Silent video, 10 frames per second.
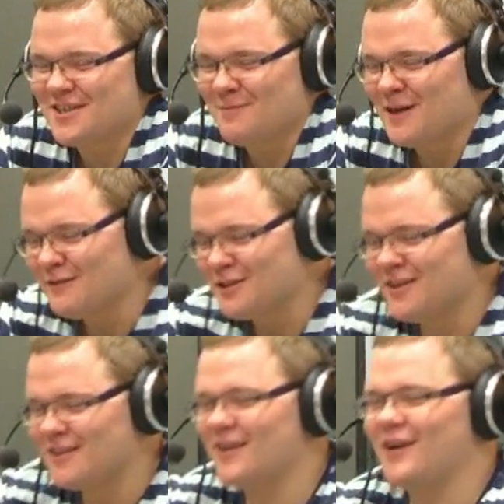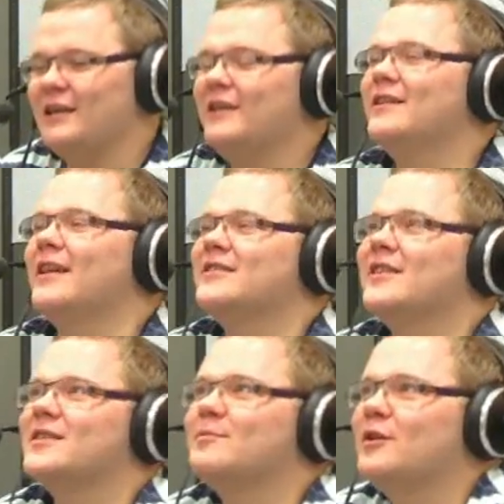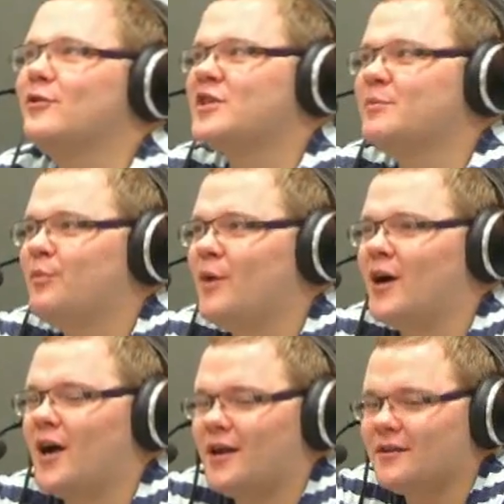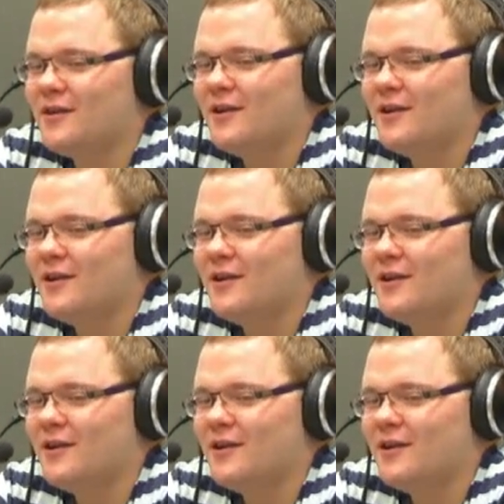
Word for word: срабатывает иногда и на, на самом деле очень помогает.